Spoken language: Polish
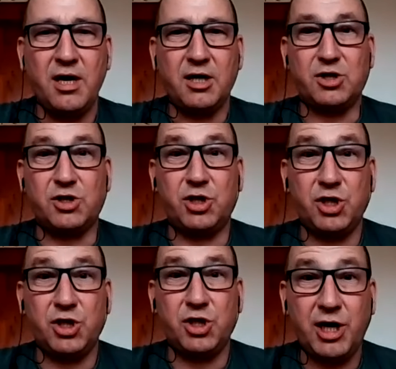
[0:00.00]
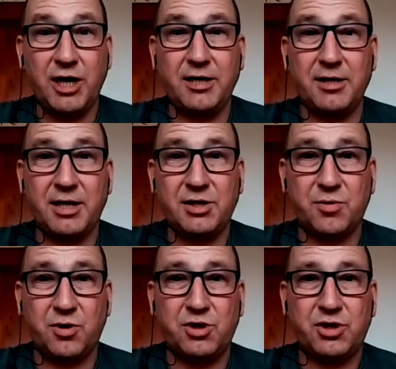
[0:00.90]
Dzisiaj naszym
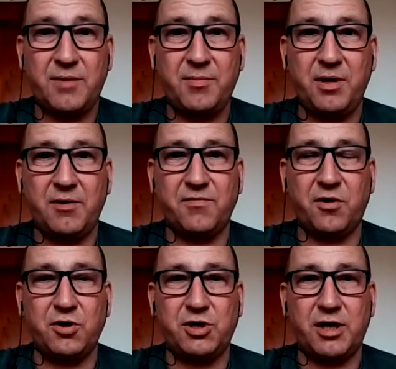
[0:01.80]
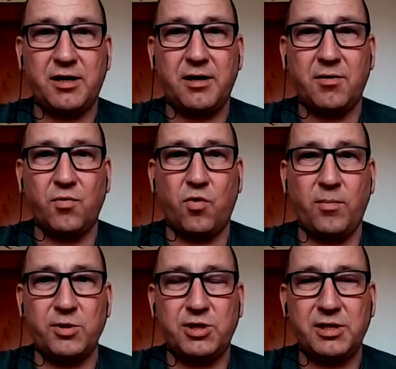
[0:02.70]
gościem Wojciech
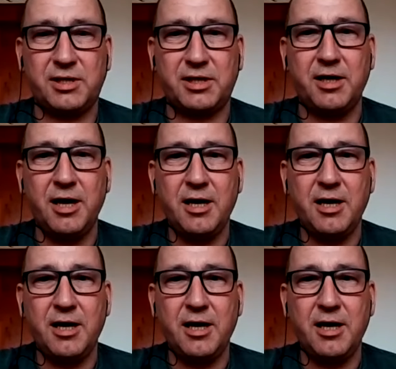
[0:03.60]
Łobodziński,